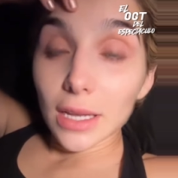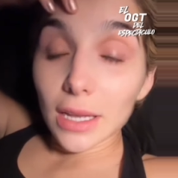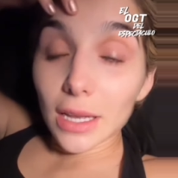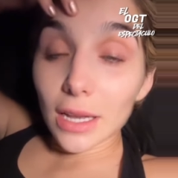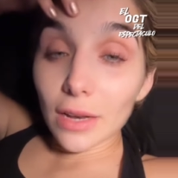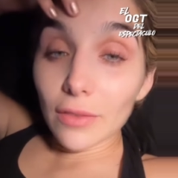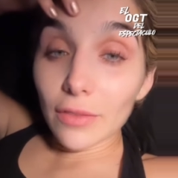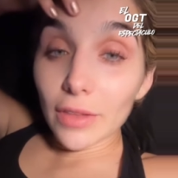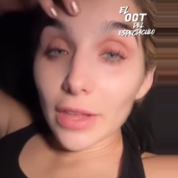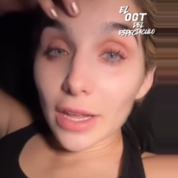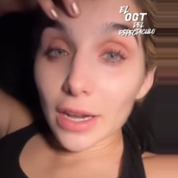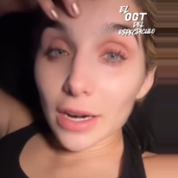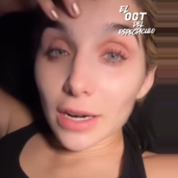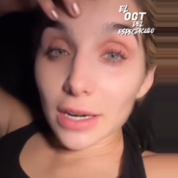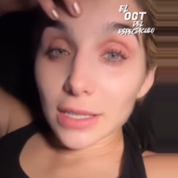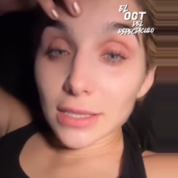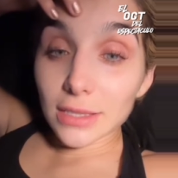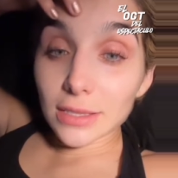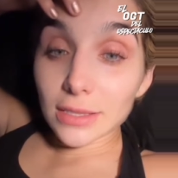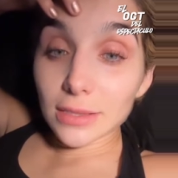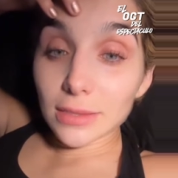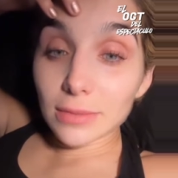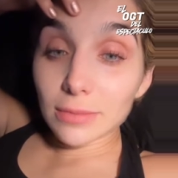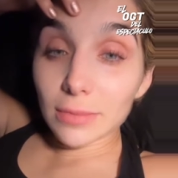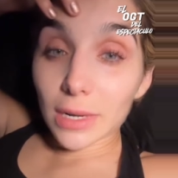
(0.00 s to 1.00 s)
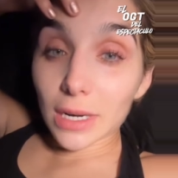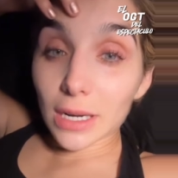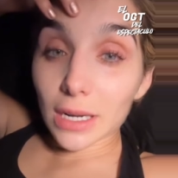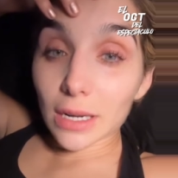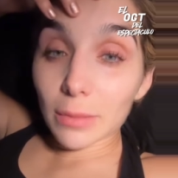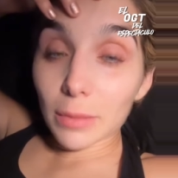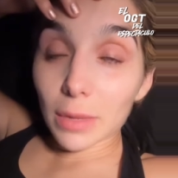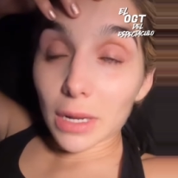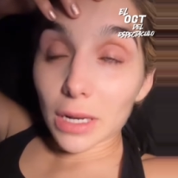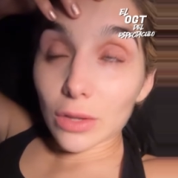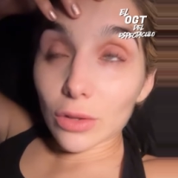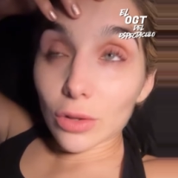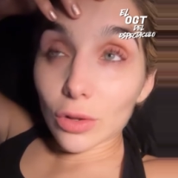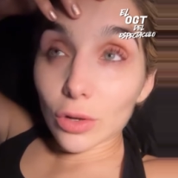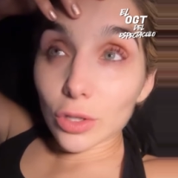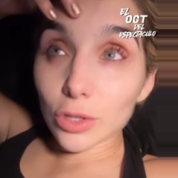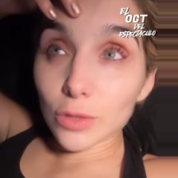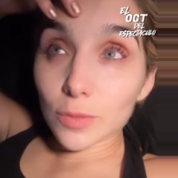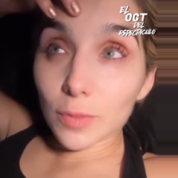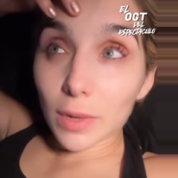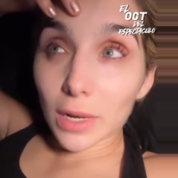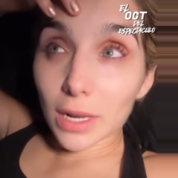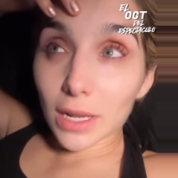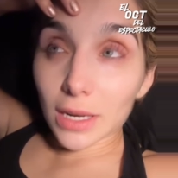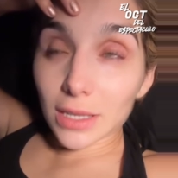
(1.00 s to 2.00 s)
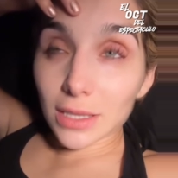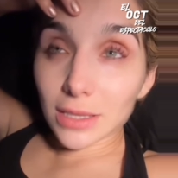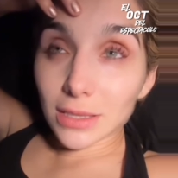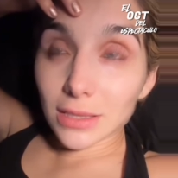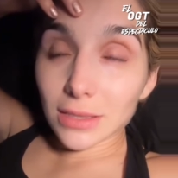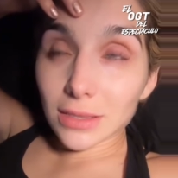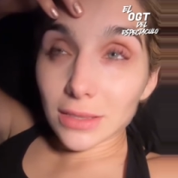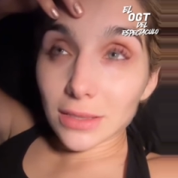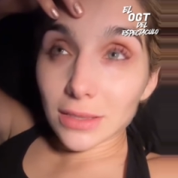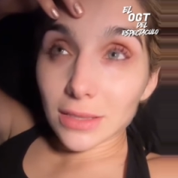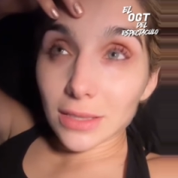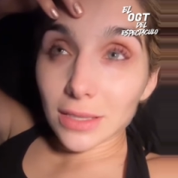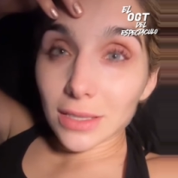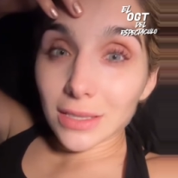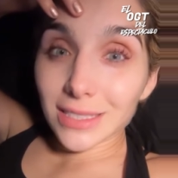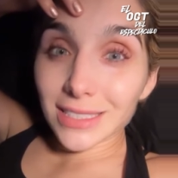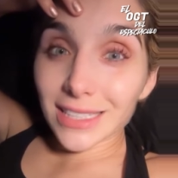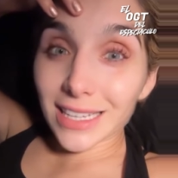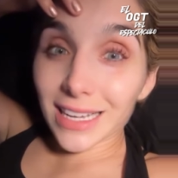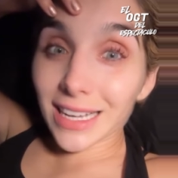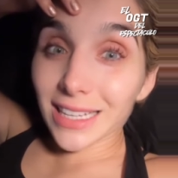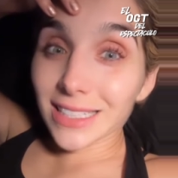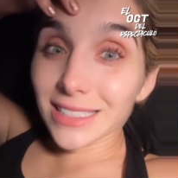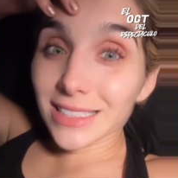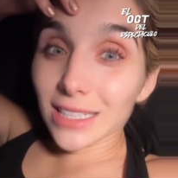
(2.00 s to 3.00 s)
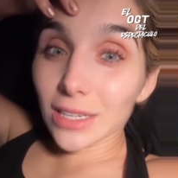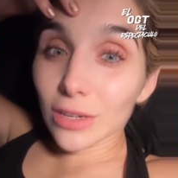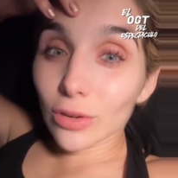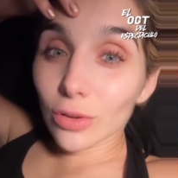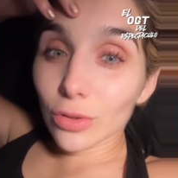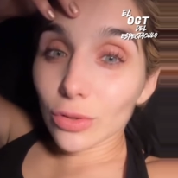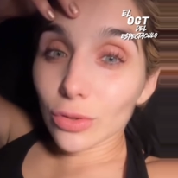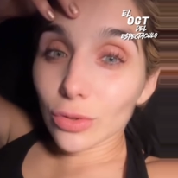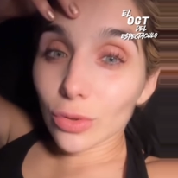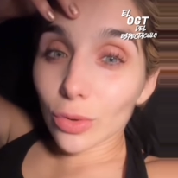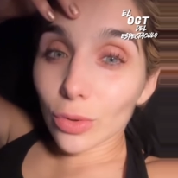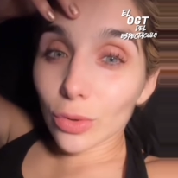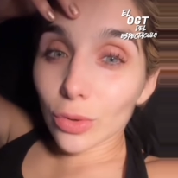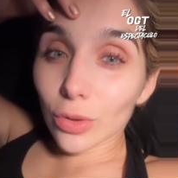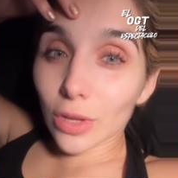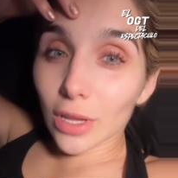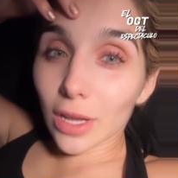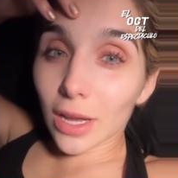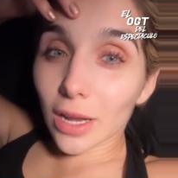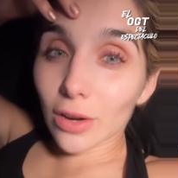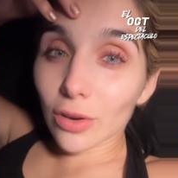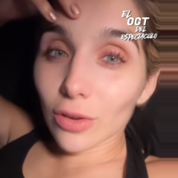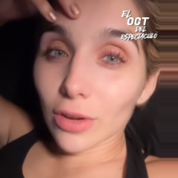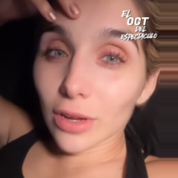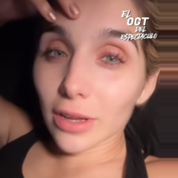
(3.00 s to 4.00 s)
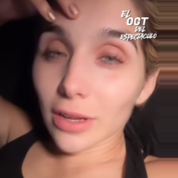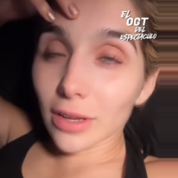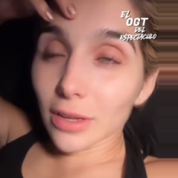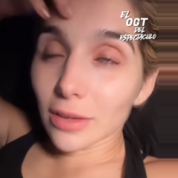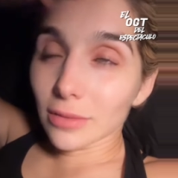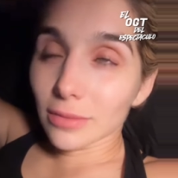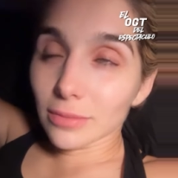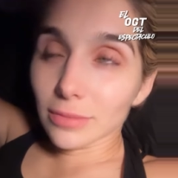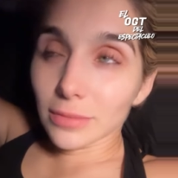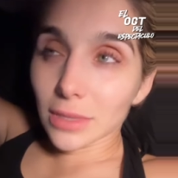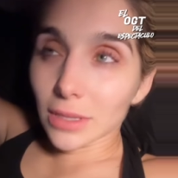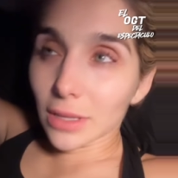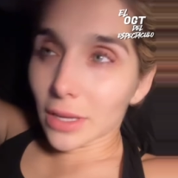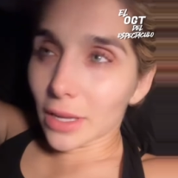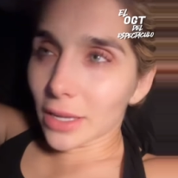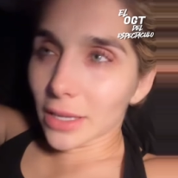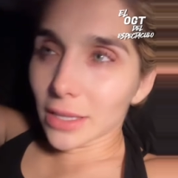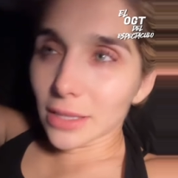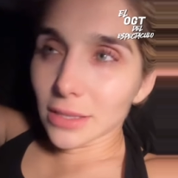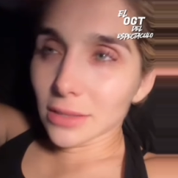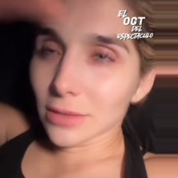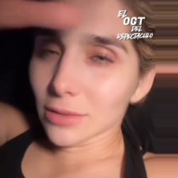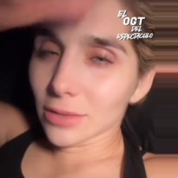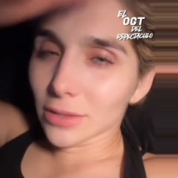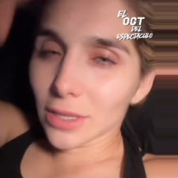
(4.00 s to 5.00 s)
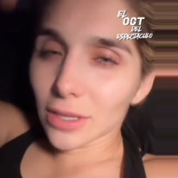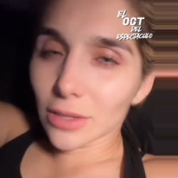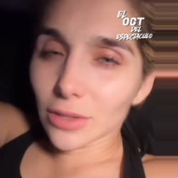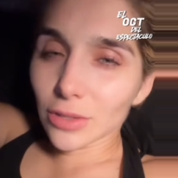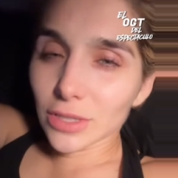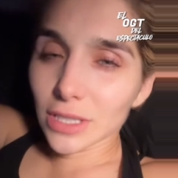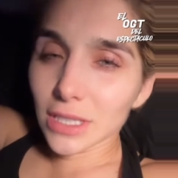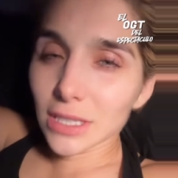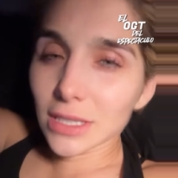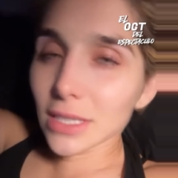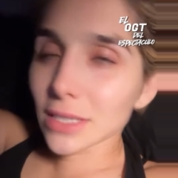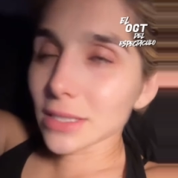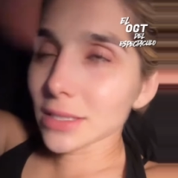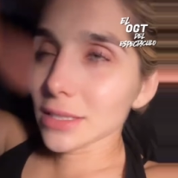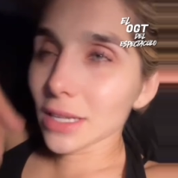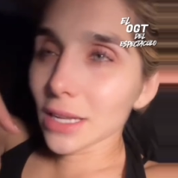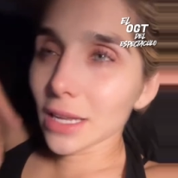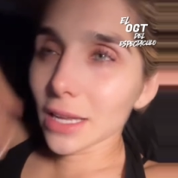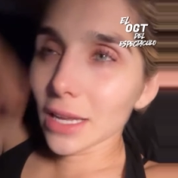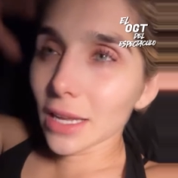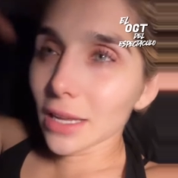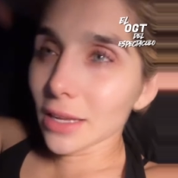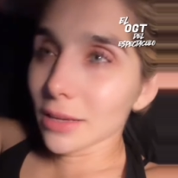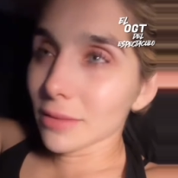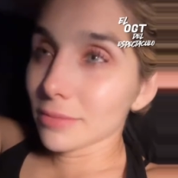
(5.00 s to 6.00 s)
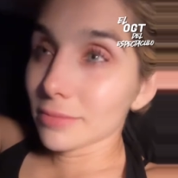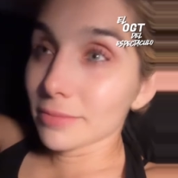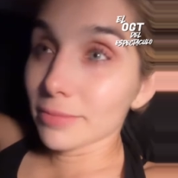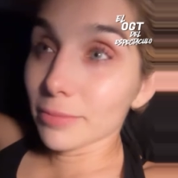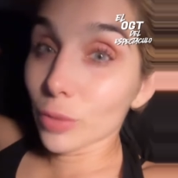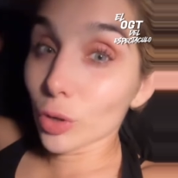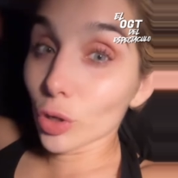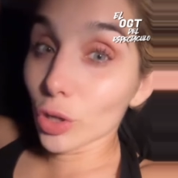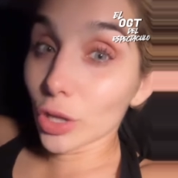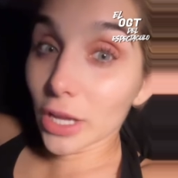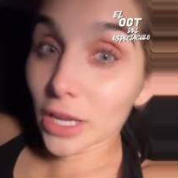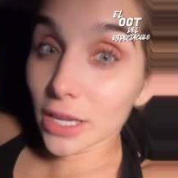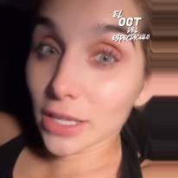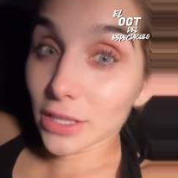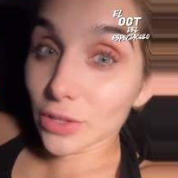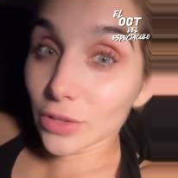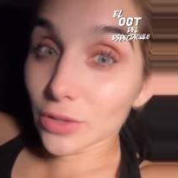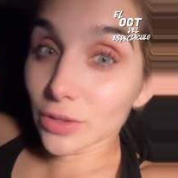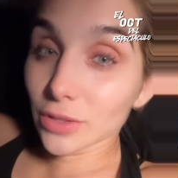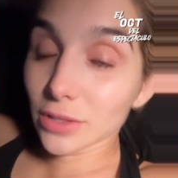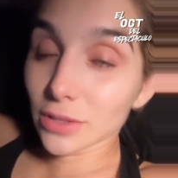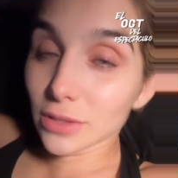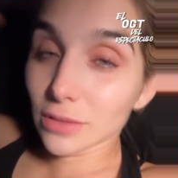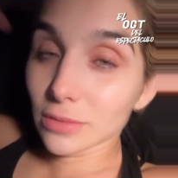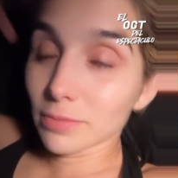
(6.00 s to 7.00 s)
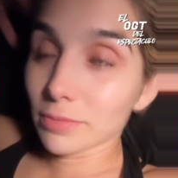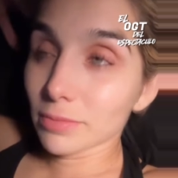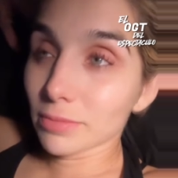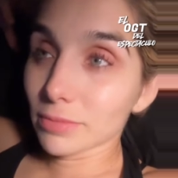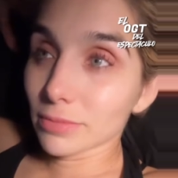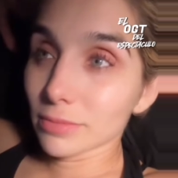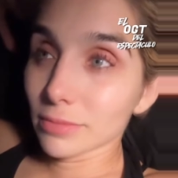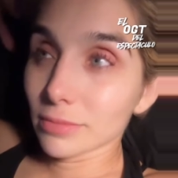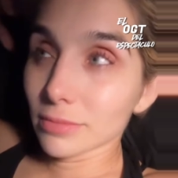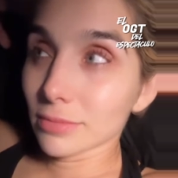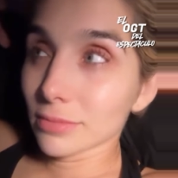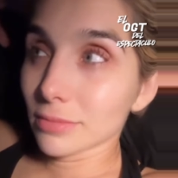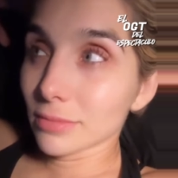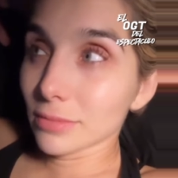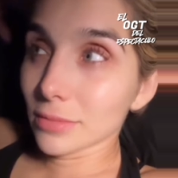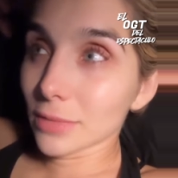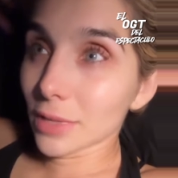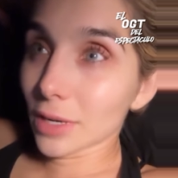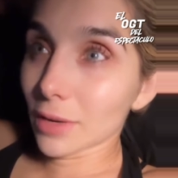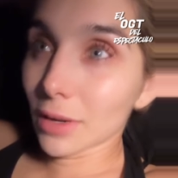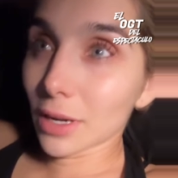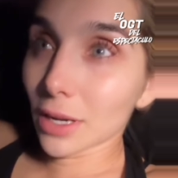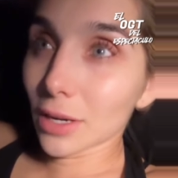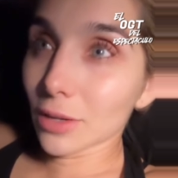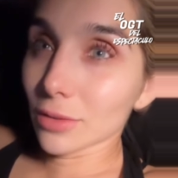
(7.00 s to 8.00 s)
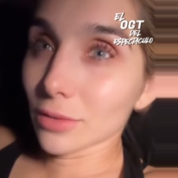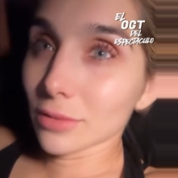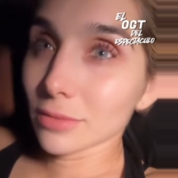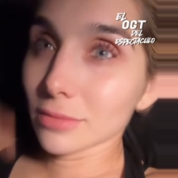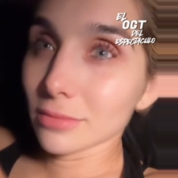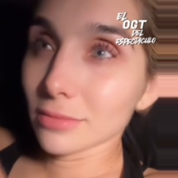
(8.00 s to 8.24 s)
el viernes, van a cambiar todos los planes. Se canceló todo ya lo que X, o sea, cositas de que proyectos, trabajo,